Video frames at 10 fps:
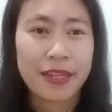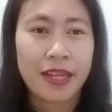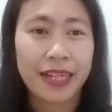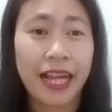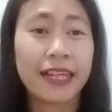
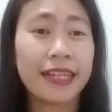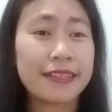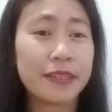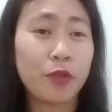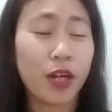Kaget
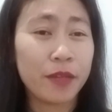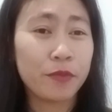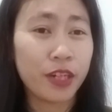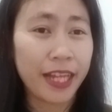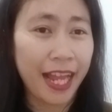sih
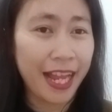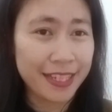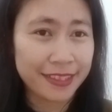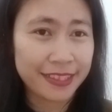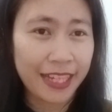boleh-boleh
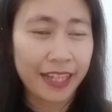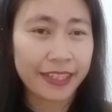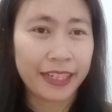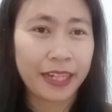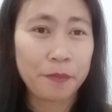aja
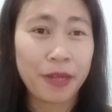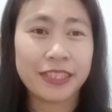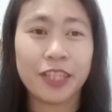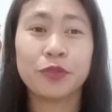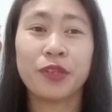ya,
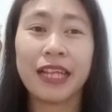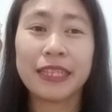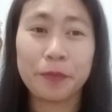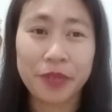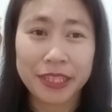namanya juga
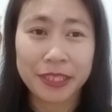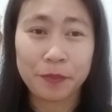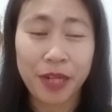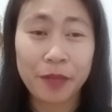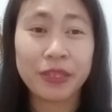
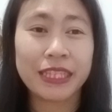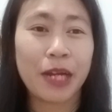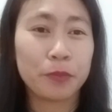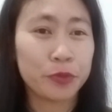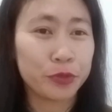tiba-tiba
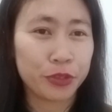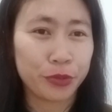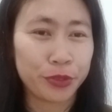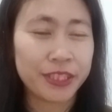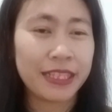minta
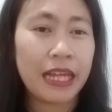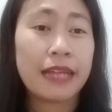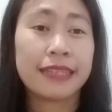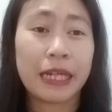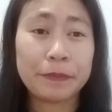putus.
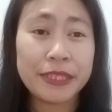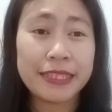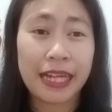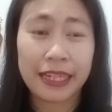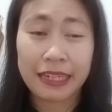
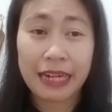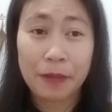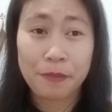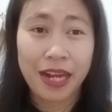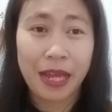Tapi jangan
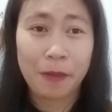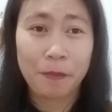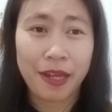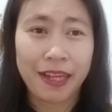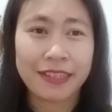
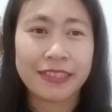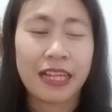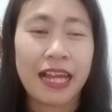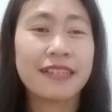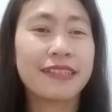lama-lama,
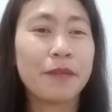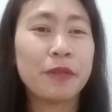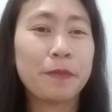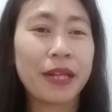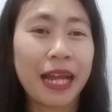hanya
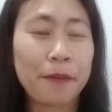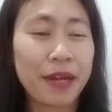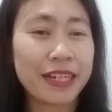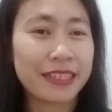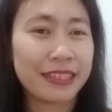
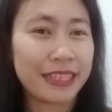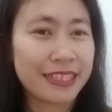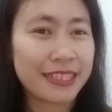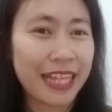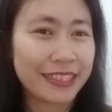beberapa detik
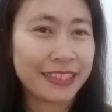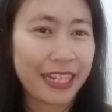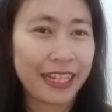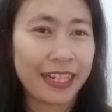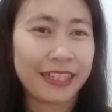
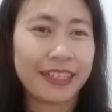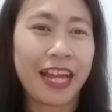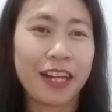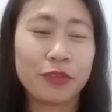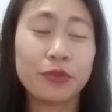saja.
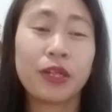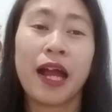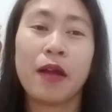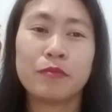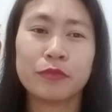Lalu
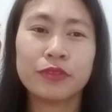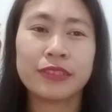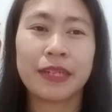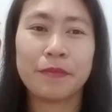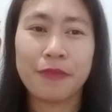kamu
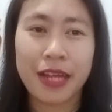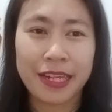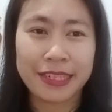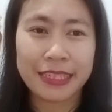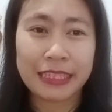
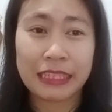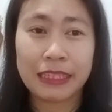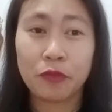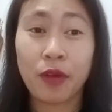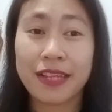kembali
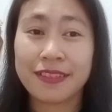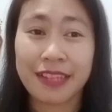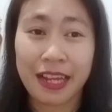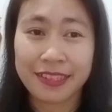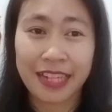ke
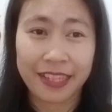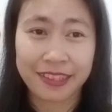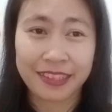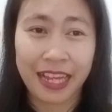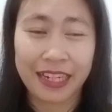wajah
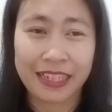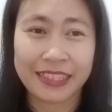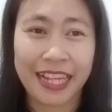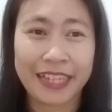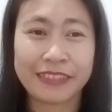datar
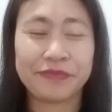ya.